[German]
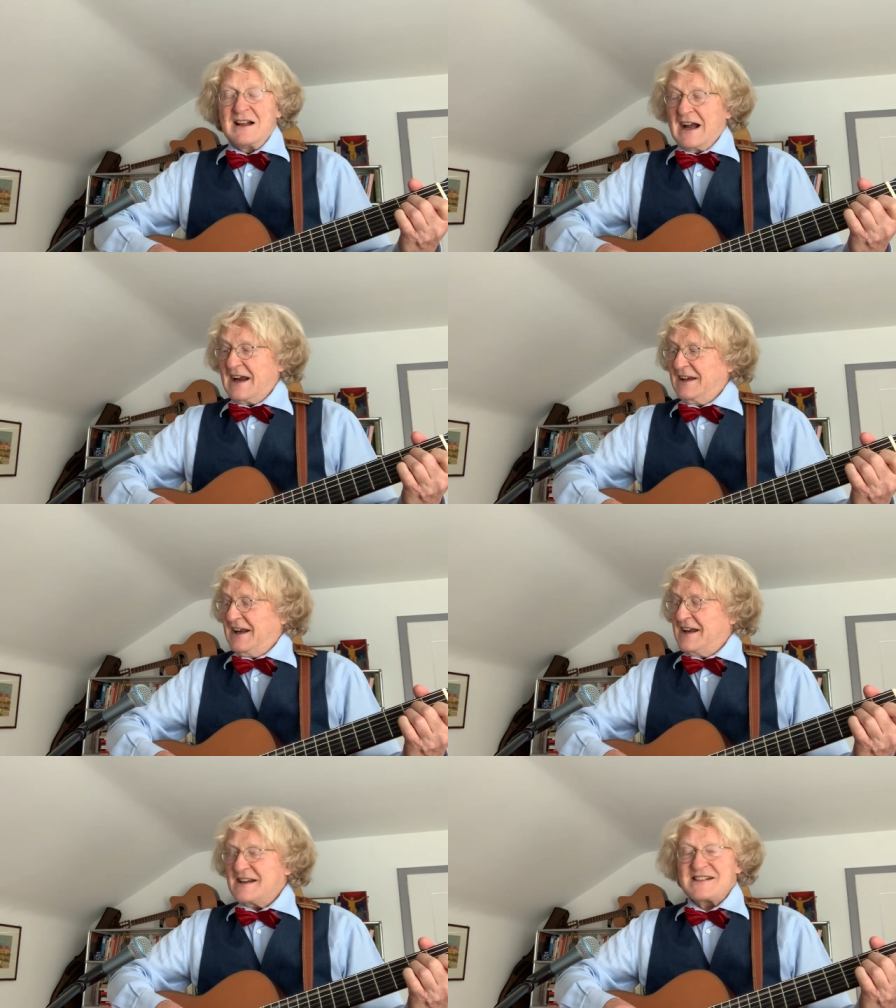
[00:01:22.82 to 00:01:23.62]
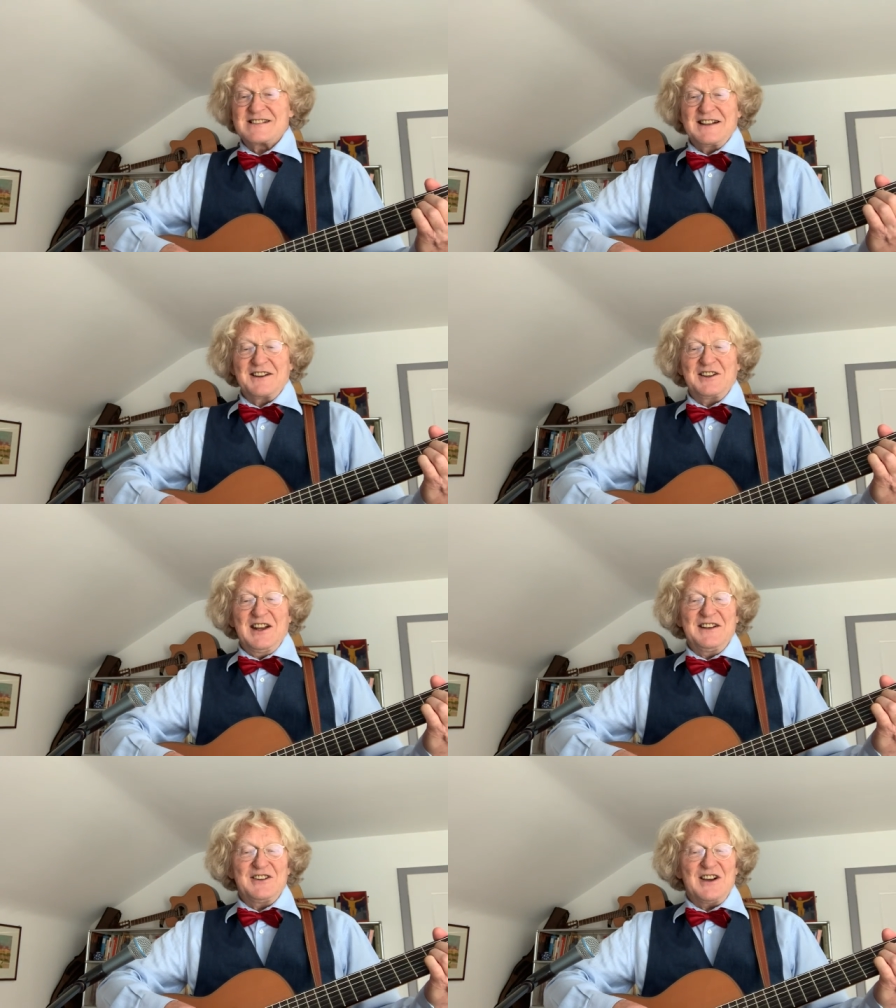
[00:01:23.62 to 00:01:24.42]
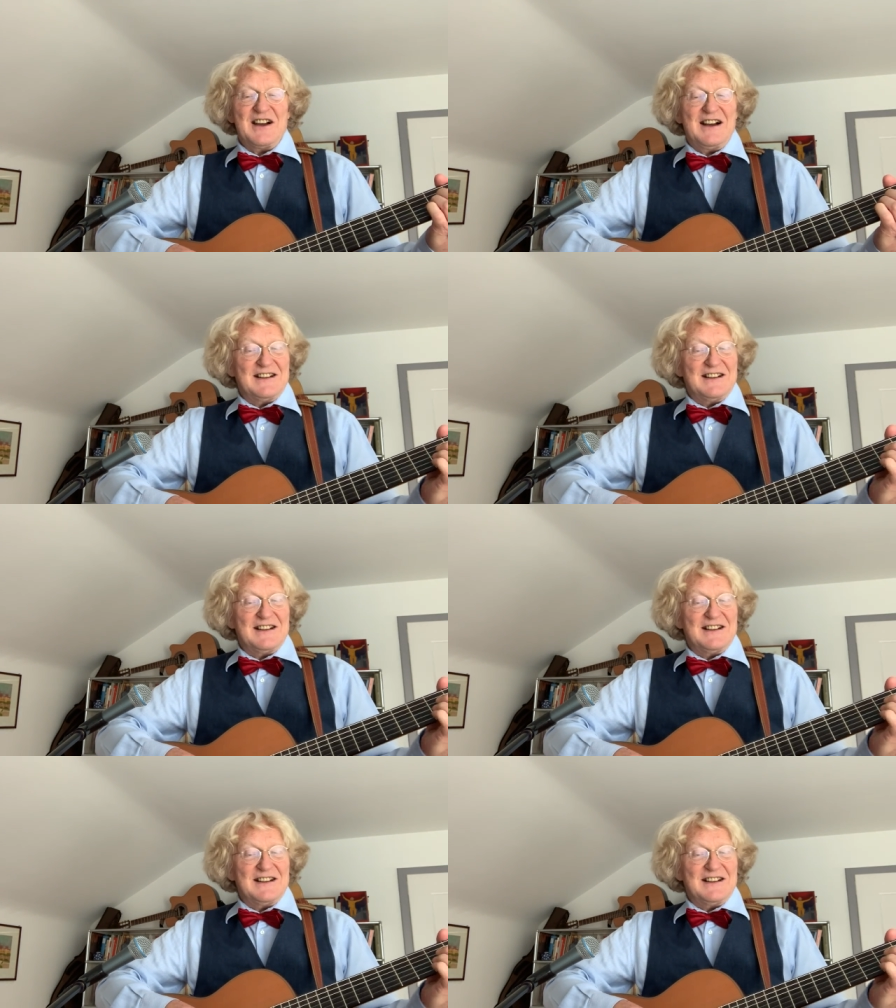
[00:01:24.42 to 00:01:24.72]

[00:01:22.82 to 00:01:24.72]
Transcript: Ein jedes der Kinder